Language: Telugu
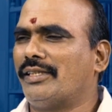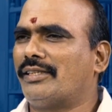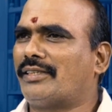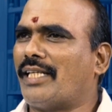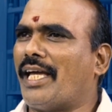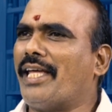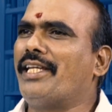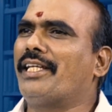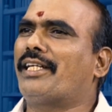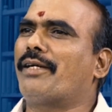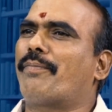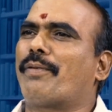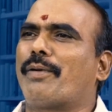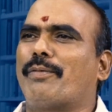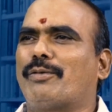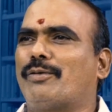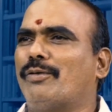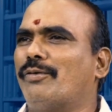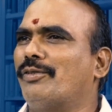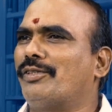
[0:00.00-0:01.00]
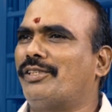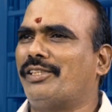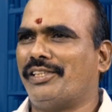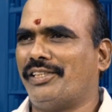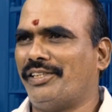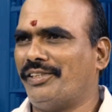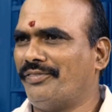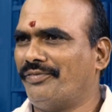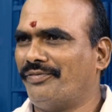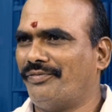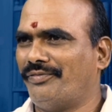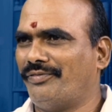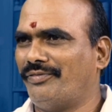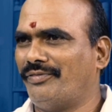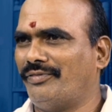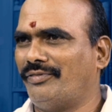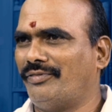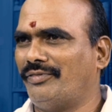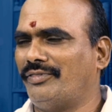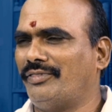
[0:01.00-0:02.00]
సైనిక ప్రభుత్వం వచ్చింది
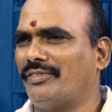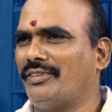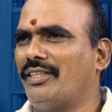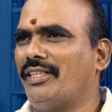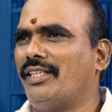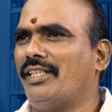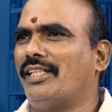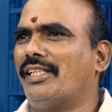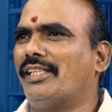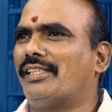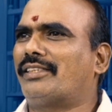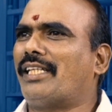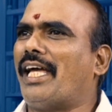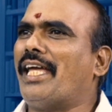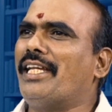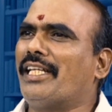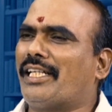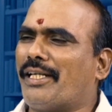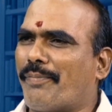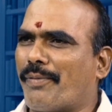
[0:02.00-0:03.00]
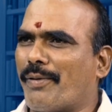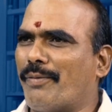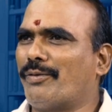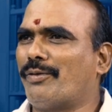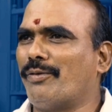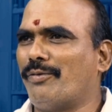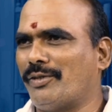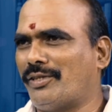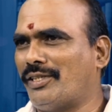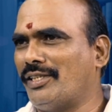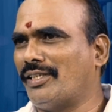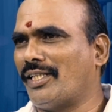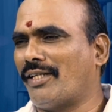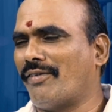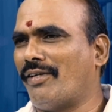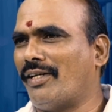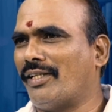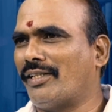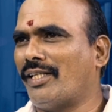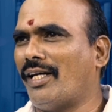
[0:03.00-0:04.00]
hmm. సైనిక ప్రభుత్వం వచ్చిన
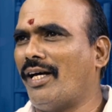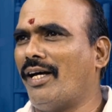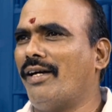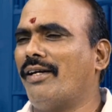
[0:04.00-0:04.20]
తర్వాత